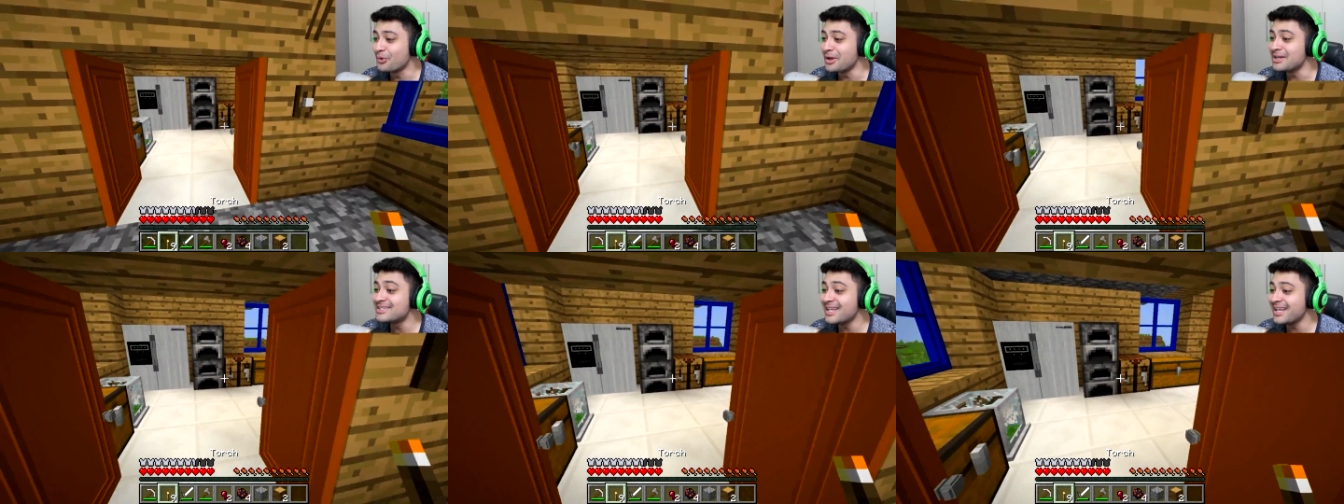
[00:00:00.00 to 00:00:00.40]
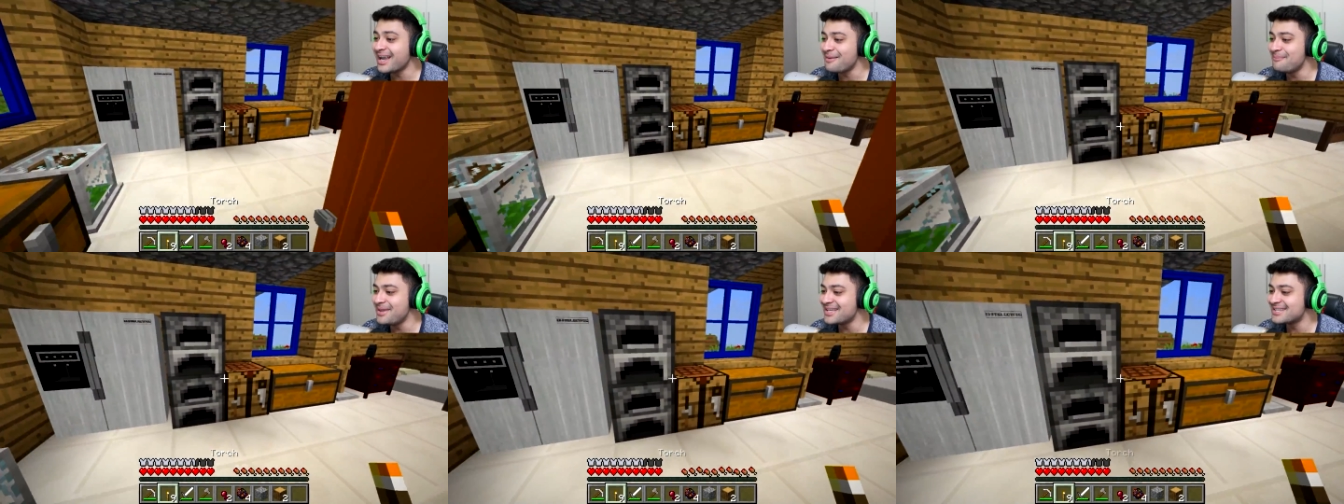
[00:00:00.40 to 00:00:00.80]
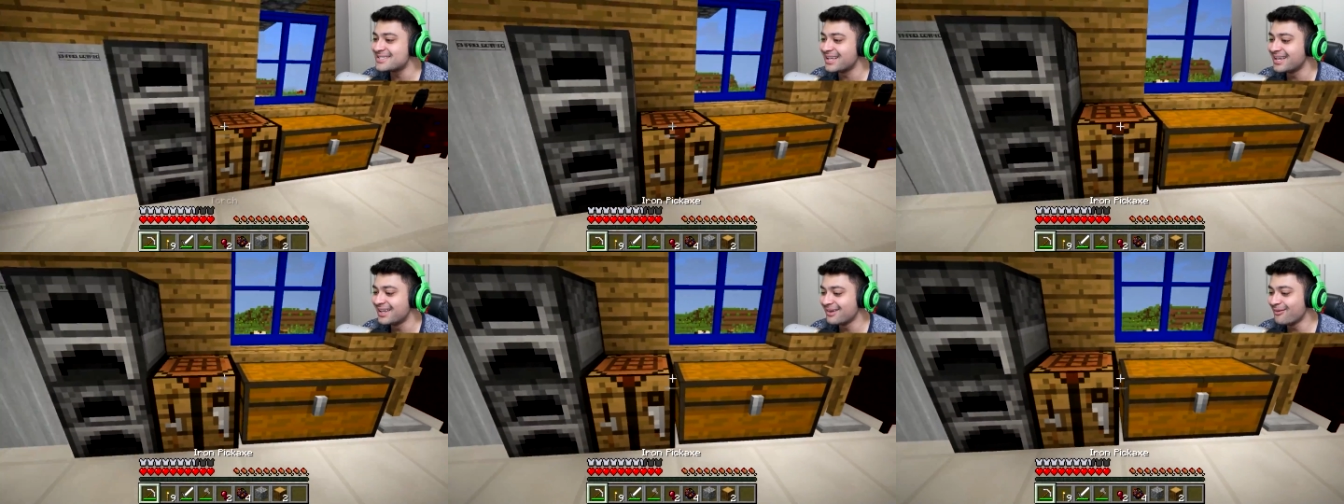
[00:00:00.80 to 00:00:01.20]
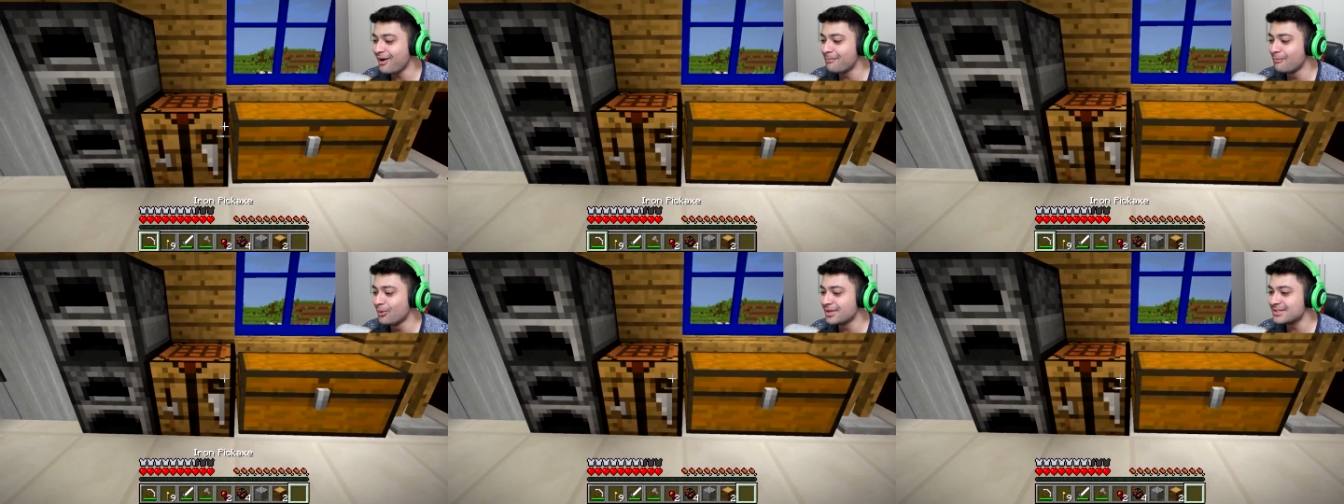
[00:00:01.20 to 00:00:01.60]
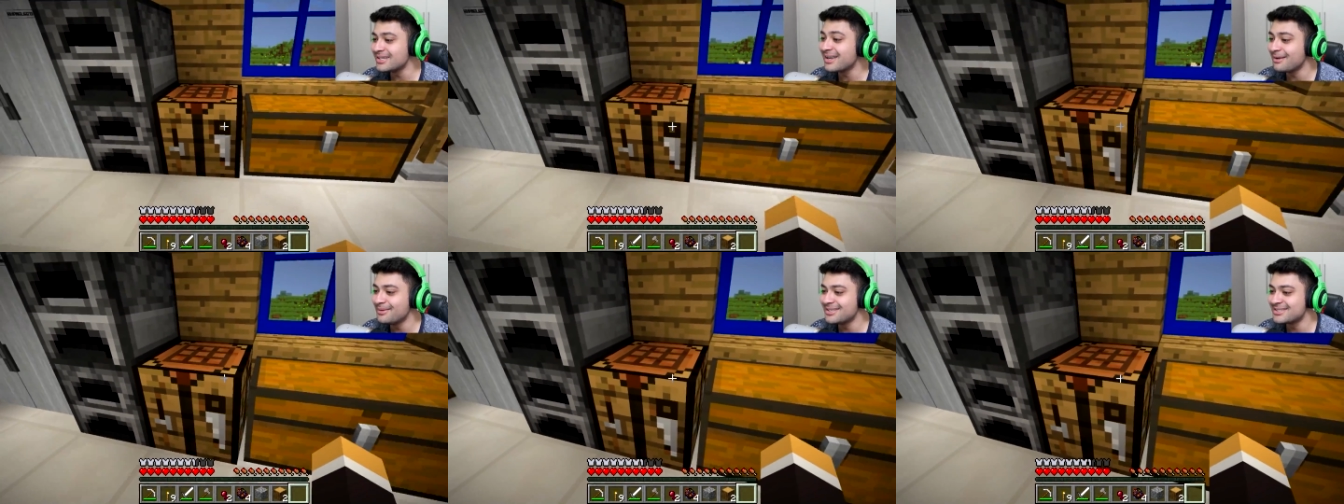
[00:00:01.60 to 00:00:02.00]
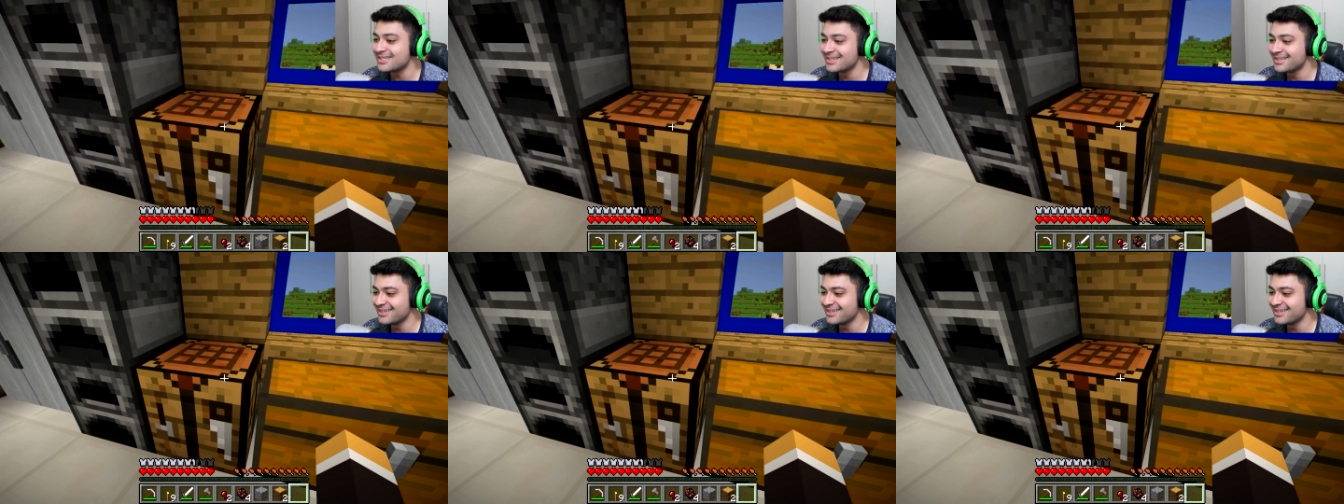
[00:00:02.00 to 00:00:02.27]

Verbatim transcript: Crone sem cabeça, igual a mula sem cabeça.